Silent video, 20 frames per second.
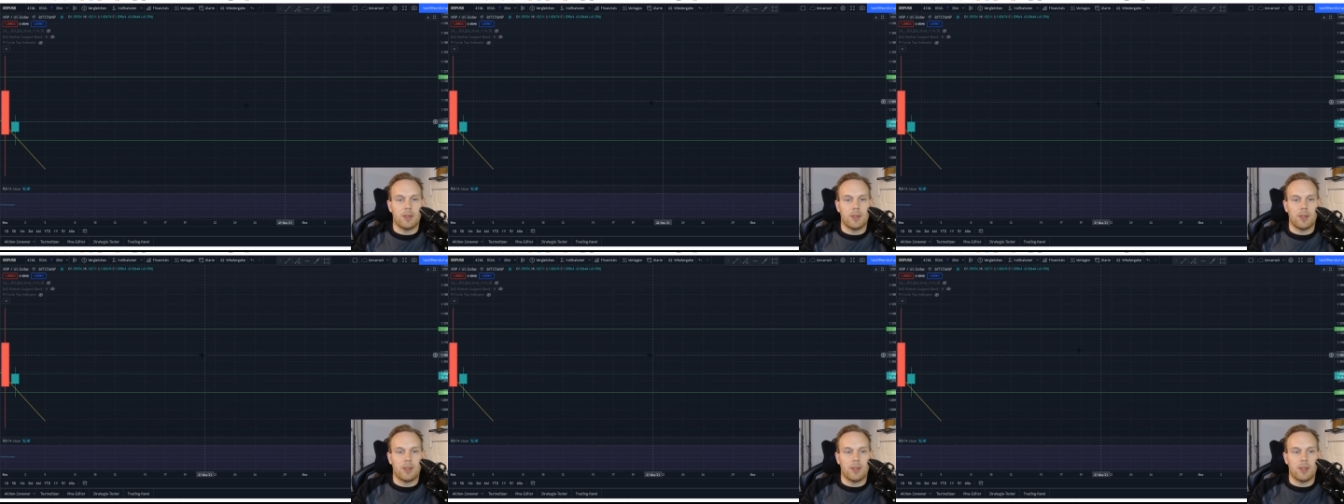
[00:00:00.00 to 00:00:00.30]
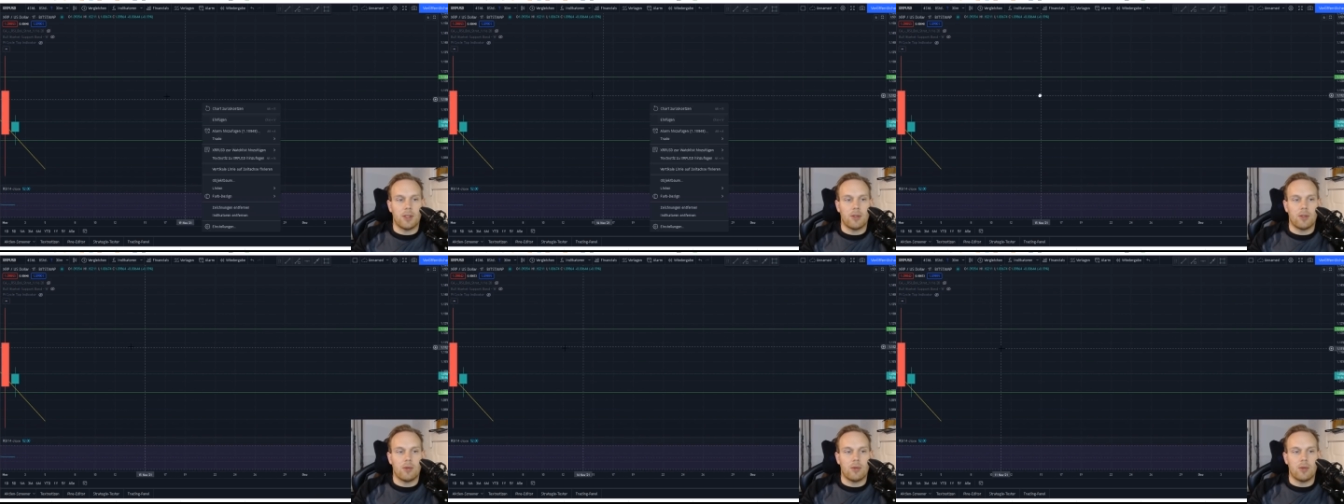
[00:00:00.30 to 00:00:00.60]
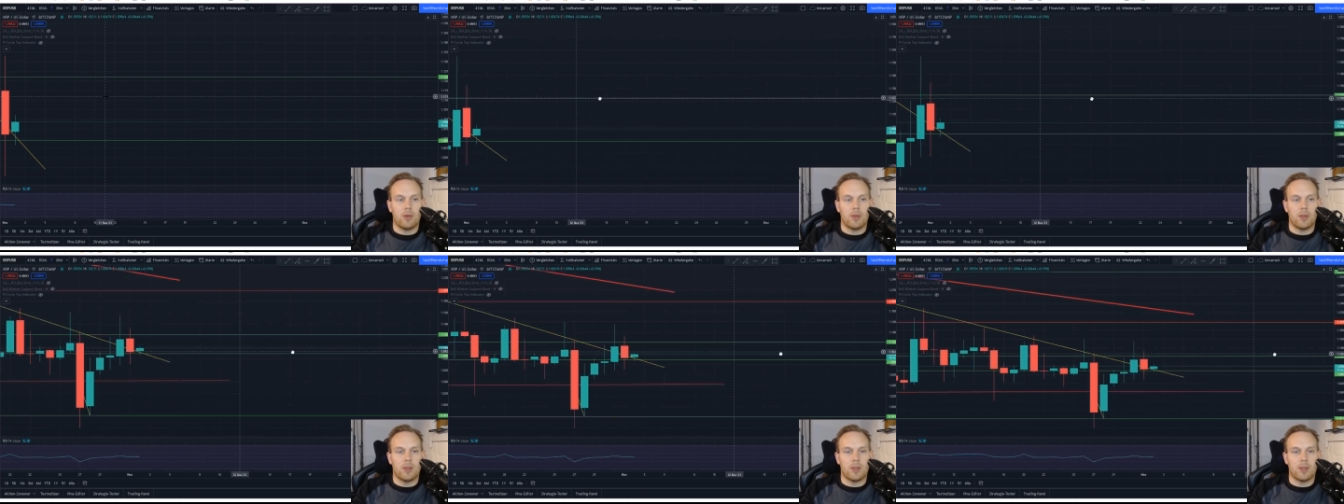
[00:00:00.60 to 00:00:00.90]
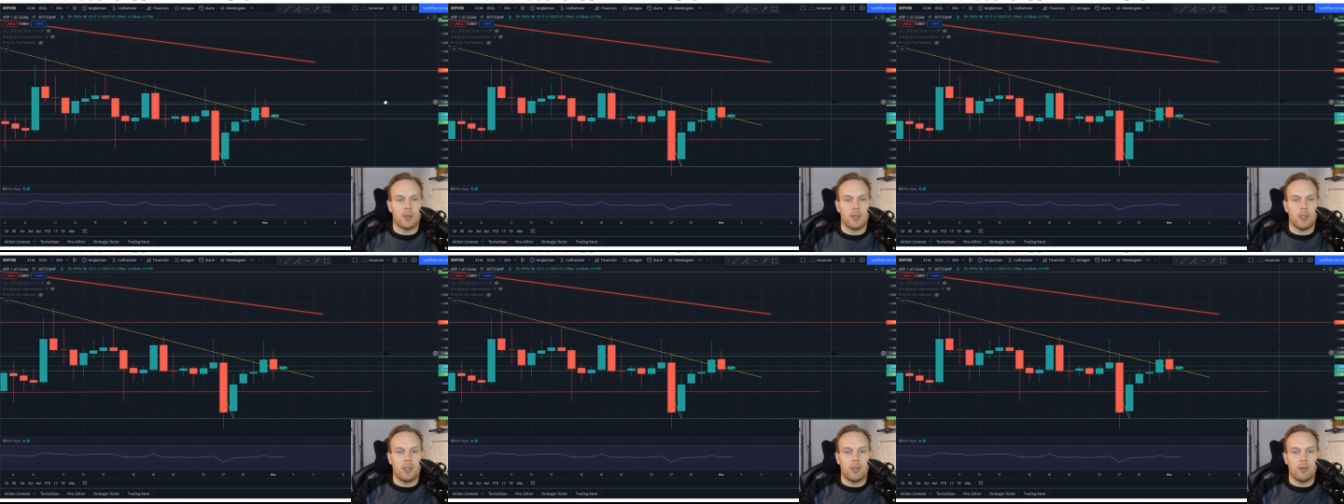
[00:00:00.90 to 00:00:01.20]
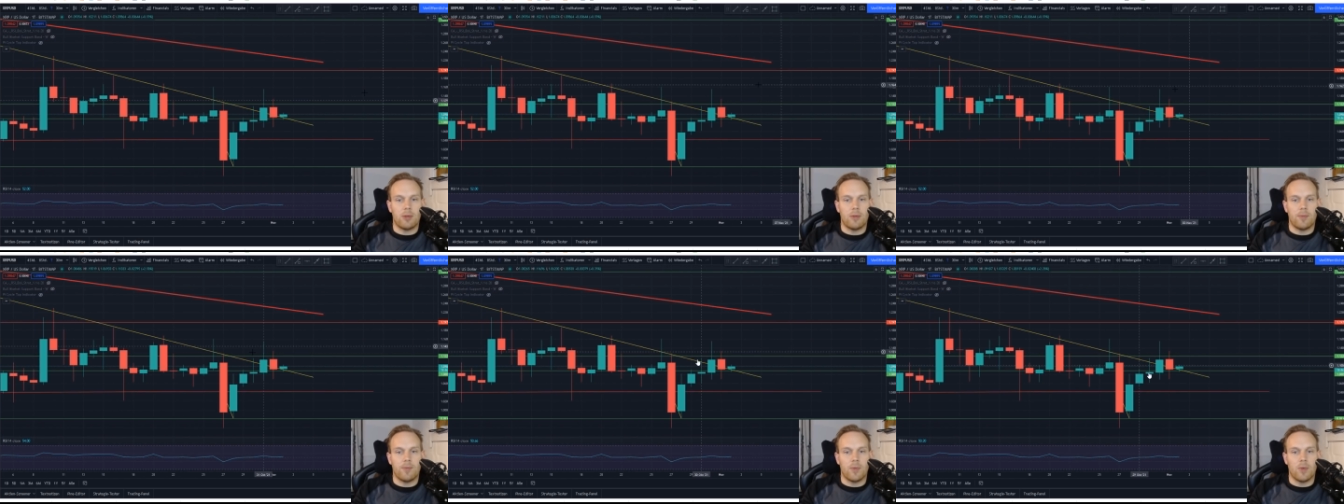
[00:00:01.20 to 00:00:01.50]
genau
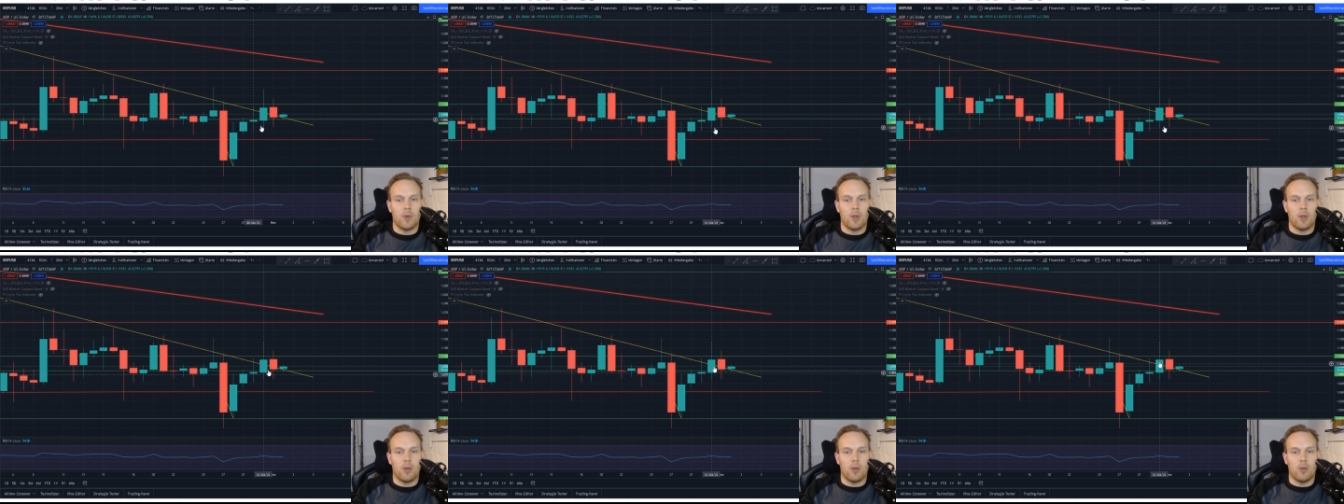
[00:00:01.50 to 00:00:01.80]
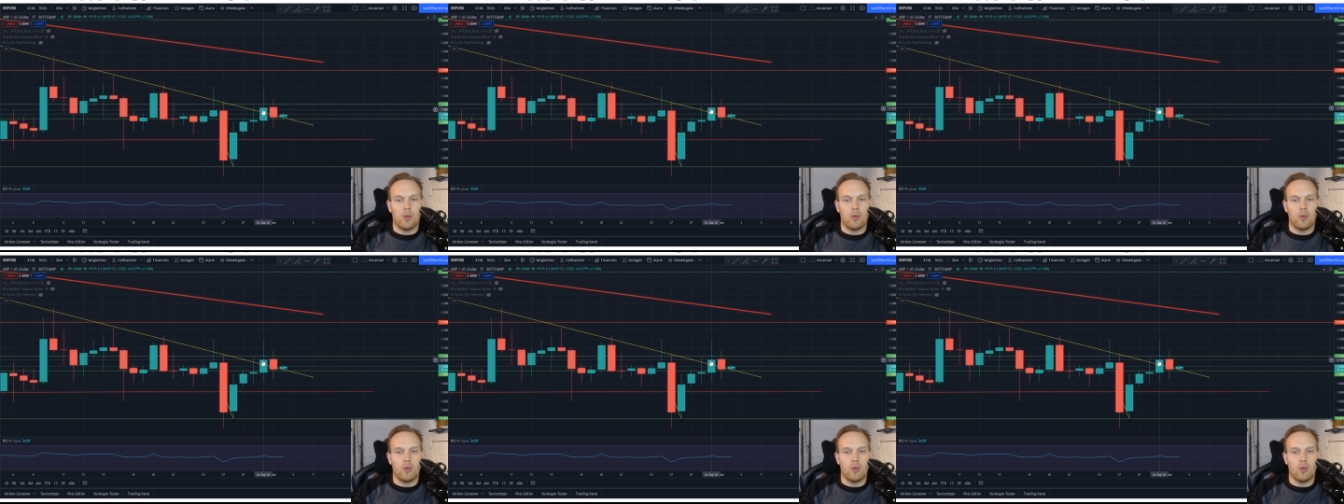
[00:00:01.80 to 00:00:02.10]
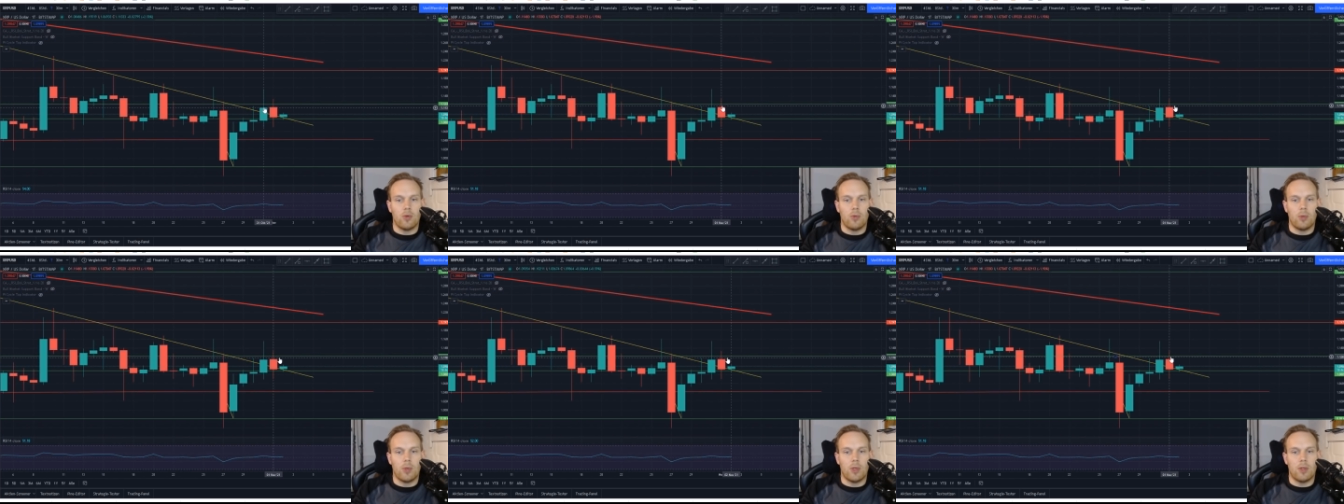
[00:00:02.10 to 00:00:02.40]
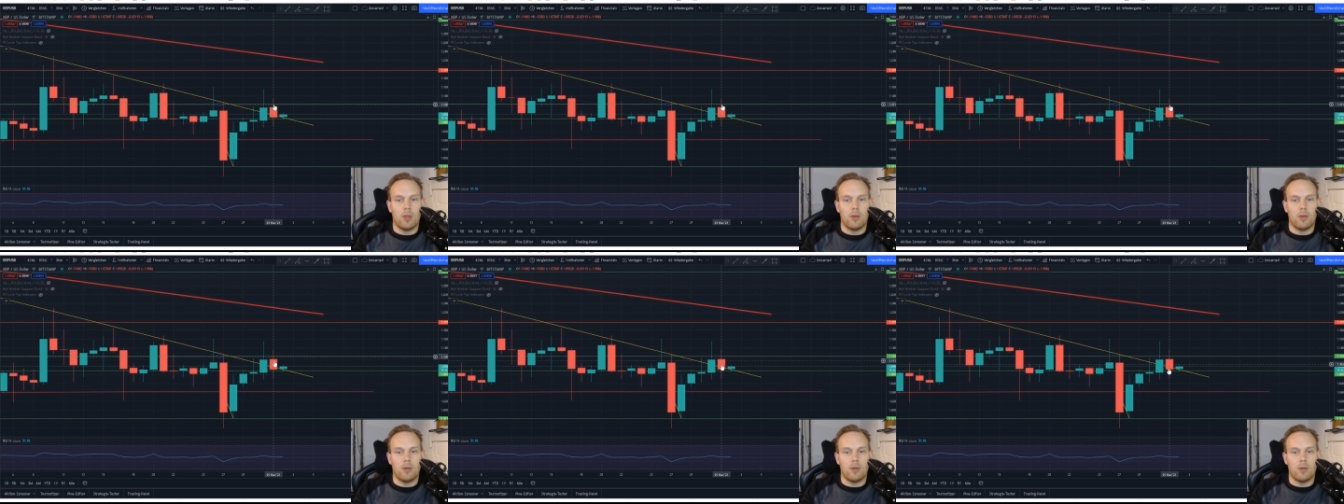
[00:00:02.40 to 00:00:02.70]
dasselbe. Drüber,